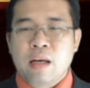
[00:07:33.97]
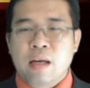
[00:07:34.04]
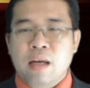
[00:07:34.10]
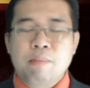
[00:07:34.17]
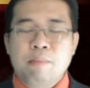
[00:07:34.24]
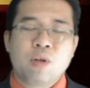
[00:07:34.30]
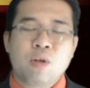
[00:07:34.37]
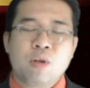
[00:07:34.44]
นะ
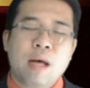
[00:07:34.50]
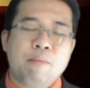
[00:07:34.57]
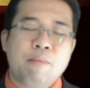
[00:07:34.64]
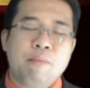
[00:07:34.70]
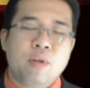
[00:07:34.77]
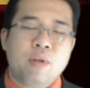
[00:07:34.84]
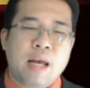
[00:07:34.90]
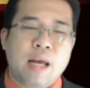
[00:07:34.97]
ครับสงครา
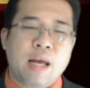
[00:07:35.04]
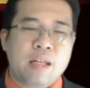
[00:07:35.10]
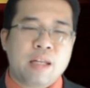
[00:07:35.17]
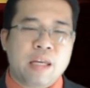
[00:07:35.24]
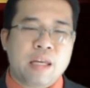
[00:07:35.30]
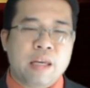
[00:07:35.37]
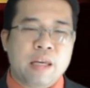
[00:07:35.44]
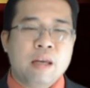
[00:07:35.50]
มยุทธหัต
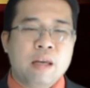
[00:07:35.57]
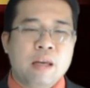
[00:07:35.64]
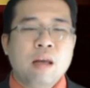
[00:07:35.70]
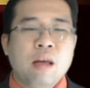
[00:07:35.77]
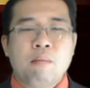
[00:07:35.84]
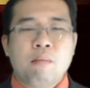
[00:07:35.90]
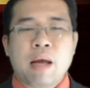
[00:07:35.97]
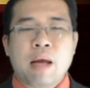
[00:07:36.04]
ถี
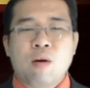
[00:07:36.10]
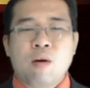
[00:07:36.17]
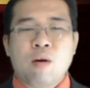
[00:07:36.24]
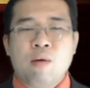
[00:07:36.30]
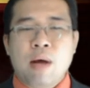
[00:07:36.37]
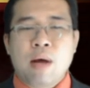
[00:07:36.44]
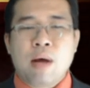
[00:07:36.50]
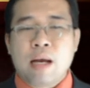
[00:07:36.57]
หมายค
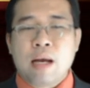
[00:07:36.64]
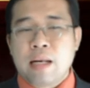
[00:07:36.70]
วามว่า